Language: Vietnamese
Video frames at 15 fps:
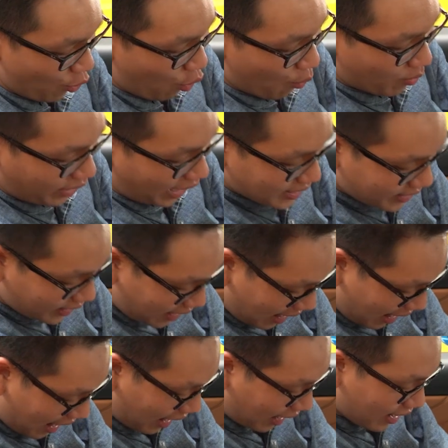đồ một cách rất
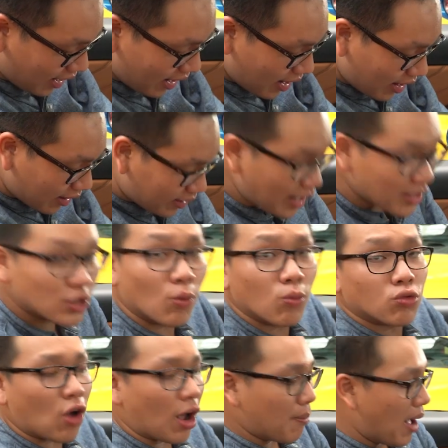là tiện dụng,
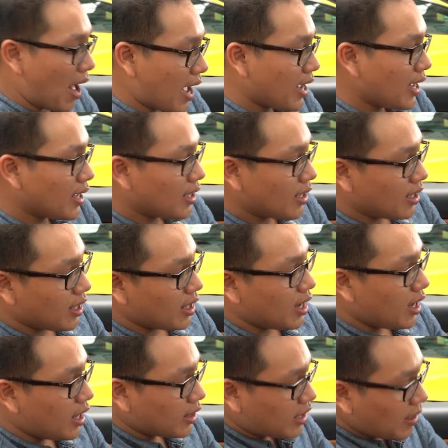thoải mái.
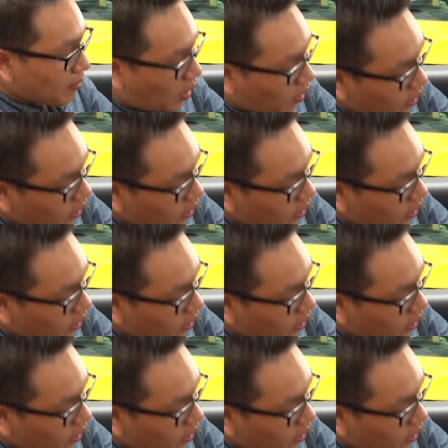Tiếp